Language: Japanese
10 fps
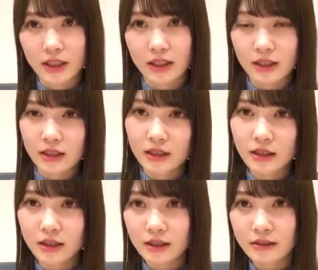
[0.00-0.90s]

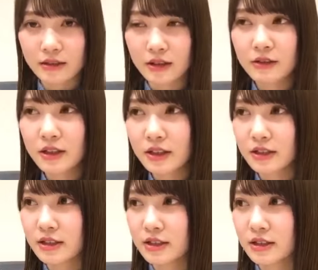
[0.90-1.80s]
えー、何の
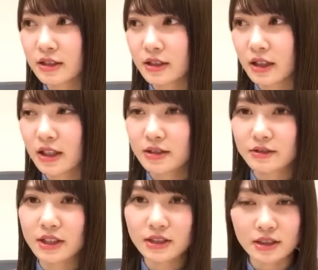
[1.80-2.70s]
話してた？あ
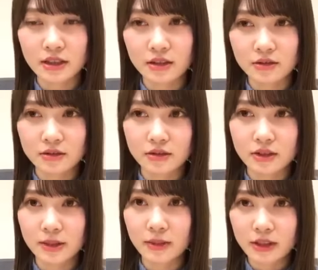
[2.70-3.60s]
そうダサダの
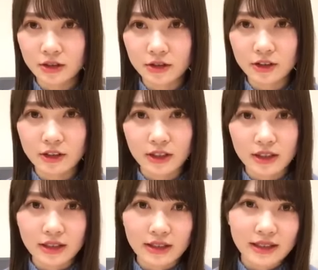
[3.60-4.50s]
イベント、
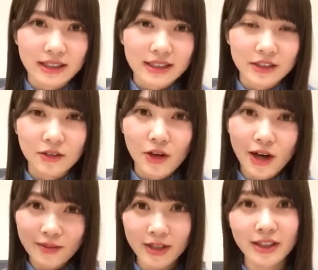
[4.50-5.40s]
横
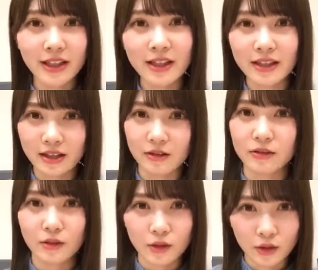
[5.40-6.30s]
浜アリーナだよ。
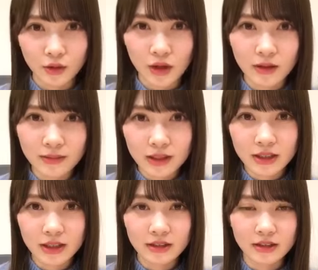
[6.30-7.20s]
横浜
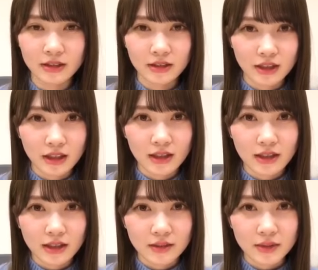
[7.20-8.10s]
アリーナめっ
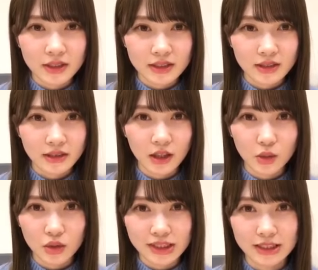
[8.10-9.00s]
ちゃ
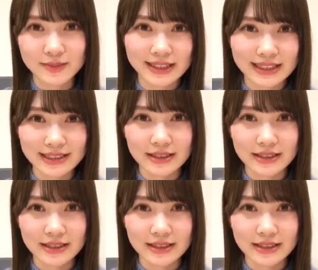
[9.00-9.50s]
楽しみ。